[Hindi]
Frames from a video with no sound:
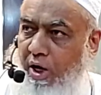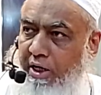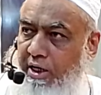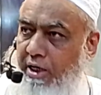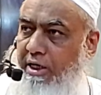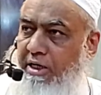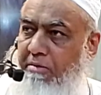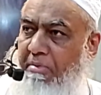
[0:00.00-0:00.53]
तो
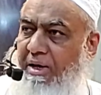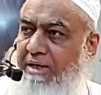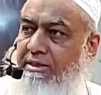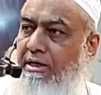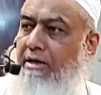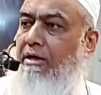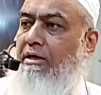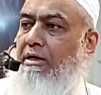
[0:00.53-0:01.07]
कुरान
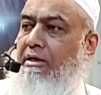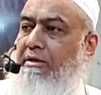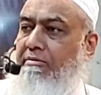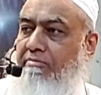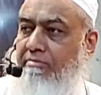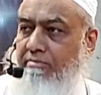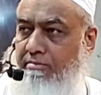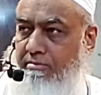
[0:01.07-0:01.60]
करीम में ऐसा
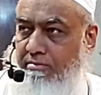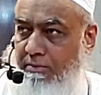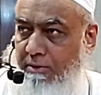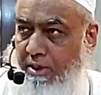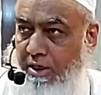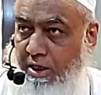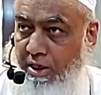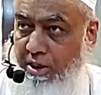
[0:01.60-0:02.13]
नहीं
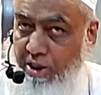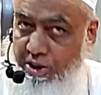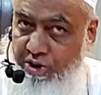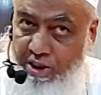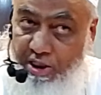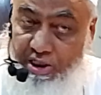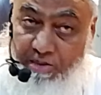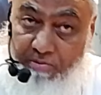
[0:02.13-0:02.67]

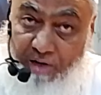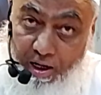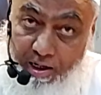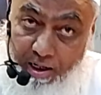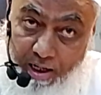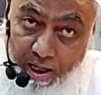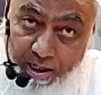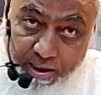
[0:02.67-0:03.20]
है इसलिए
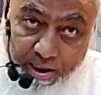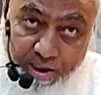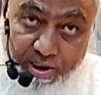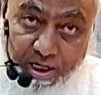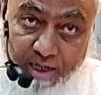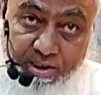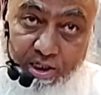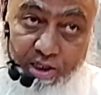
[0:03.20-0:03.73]
जब
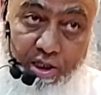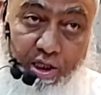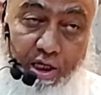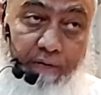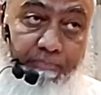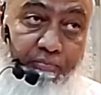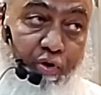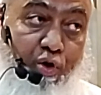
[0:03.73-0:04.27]
अल्लाह ने
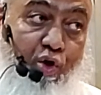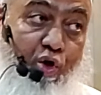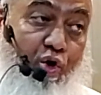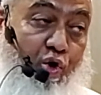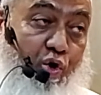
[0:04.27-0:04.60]
इजाज़त दी